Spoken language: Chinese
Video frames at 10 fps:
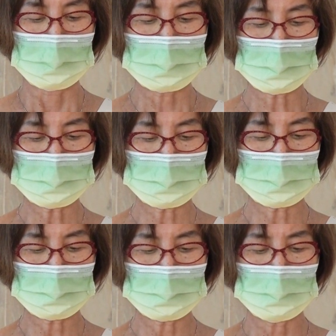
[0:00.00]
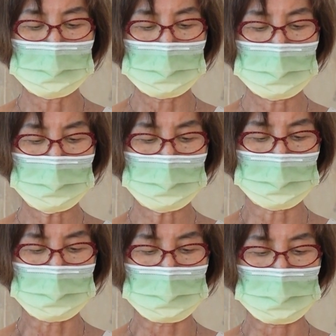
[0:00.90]
但是天
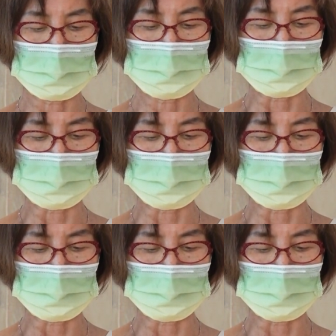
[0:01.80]
主使